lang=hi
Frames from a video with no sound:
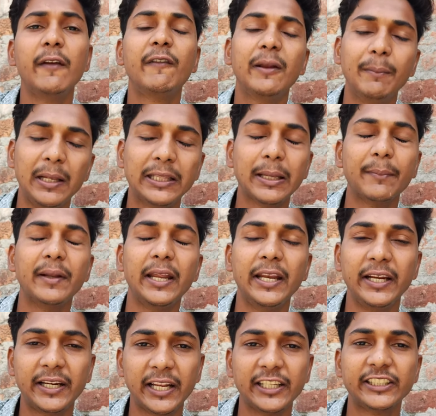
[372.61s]
फिर मिलते हैं अपने
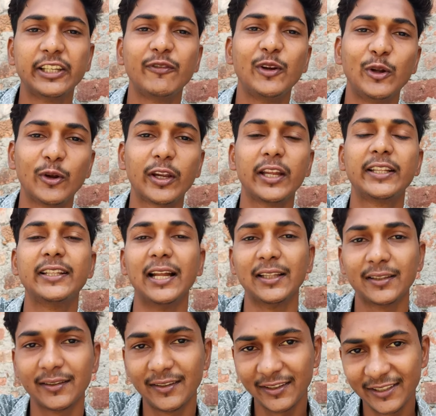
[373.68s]
इंटरेस्टिंग वीडियो के
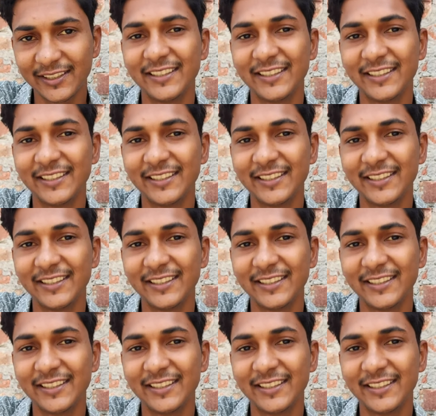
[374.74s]
साथ